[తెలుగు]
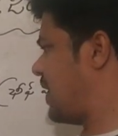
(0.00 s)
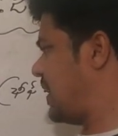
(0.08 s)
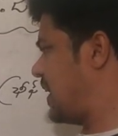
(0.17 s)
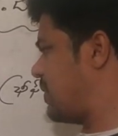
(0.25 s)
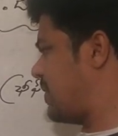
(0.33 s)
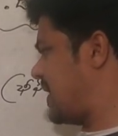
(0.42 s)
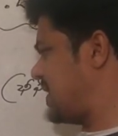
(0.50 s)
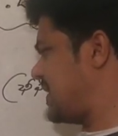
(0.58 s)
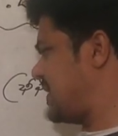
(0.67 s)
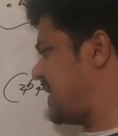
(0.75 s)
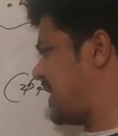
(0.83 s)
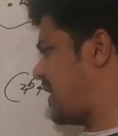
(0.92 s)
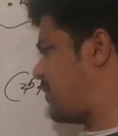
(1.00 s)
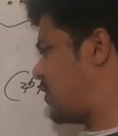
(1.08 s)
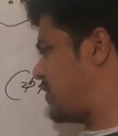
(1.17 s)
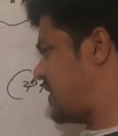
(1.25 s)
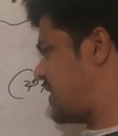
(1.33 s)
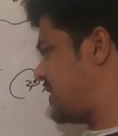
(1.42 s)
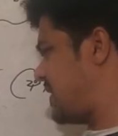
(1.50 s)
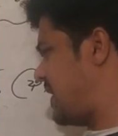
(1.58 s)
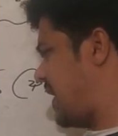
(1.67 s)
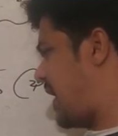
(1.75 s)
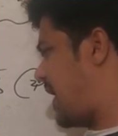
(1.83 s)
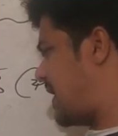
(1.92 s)
నిర్మలా సీతారామన్ వచ్చేసి
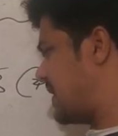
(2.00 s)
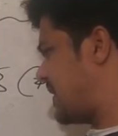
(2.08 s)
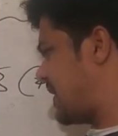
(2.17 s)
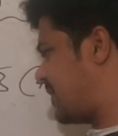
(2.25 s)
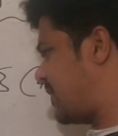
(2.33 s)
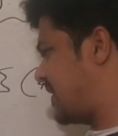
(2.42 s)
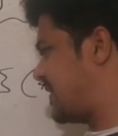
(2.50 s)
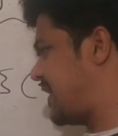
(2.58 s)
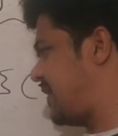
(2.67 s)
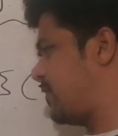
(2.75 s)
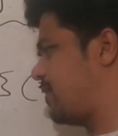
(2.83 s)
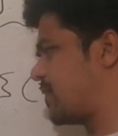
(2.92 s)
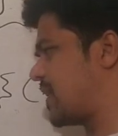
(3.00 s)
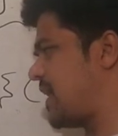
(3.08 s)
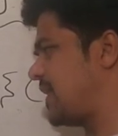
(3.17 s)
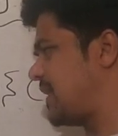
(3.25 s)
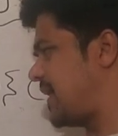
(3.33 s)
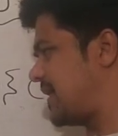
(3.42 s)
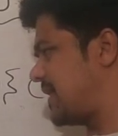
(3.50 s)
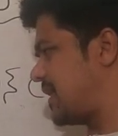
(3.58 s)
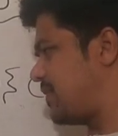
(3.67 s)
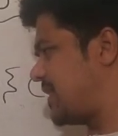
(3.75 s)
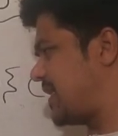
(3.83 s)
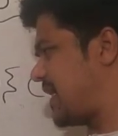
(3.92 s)
ఆర్థిక మంత్రి కేంద్ర
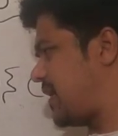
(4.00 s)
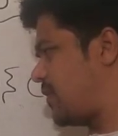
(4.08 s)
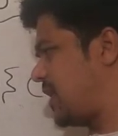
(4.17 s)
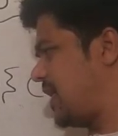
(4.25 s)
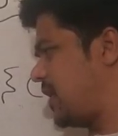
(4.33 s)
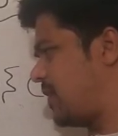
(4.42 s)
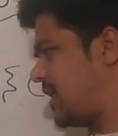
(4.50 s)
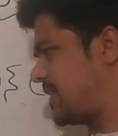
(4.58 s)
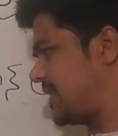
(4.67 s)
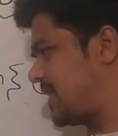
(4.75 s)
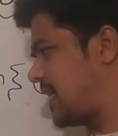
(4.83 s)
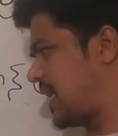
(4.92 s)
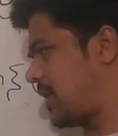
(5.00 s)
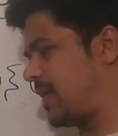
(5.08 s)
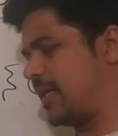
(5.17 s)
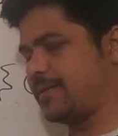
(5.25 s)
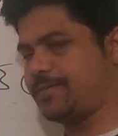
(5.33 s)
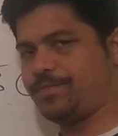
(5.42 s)
ఆర్థిక మంత్రిగా ఉన్న నిర్మలా సీతారామన్